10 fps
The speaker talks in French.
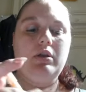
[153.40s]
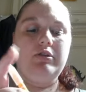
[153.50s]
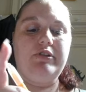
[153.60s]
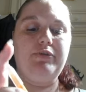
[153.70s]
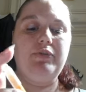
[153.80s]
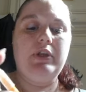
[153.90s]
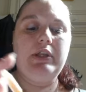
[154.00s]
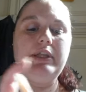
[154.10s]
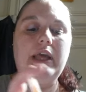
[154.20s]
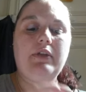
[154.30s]
j'ai fait
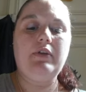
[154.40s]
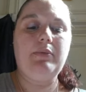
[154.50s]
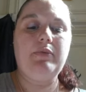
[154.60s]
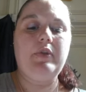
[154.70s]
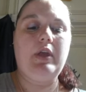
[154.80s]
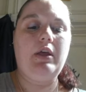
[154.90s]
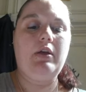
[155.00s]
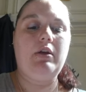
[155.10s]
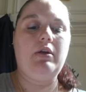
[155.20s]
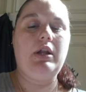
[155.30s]
une carte comme ça
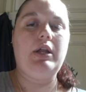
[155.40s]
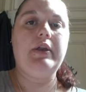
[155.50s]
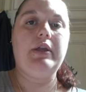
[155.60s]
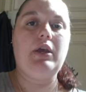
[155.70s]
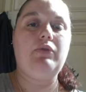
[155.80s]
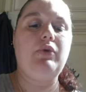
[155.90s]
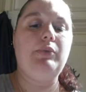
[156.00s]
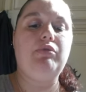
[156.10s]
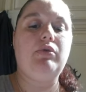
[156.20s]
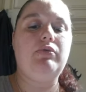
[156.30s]
euh, la dernière fois
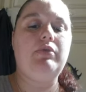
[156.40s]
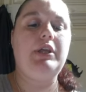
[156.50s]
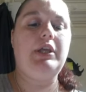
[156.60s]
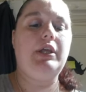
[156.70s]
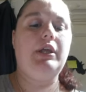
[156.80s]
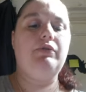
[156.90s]
pour envoyer.